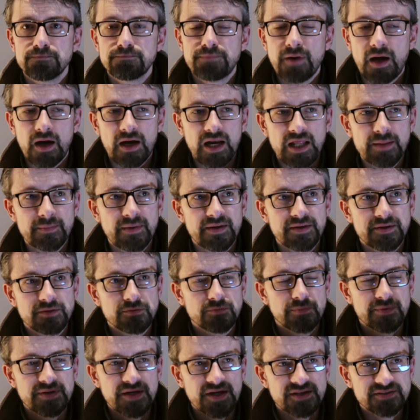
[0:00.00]
parler de,
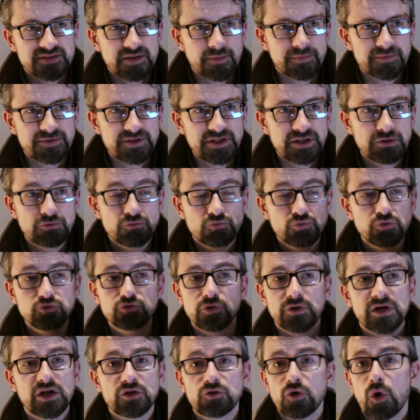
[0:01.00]
manière sceptique
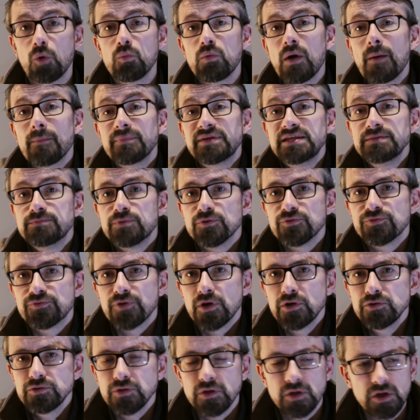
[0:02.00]
tout en étant au moins un petit peu
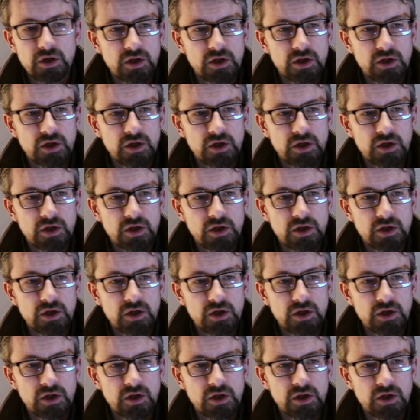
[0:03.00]
fun,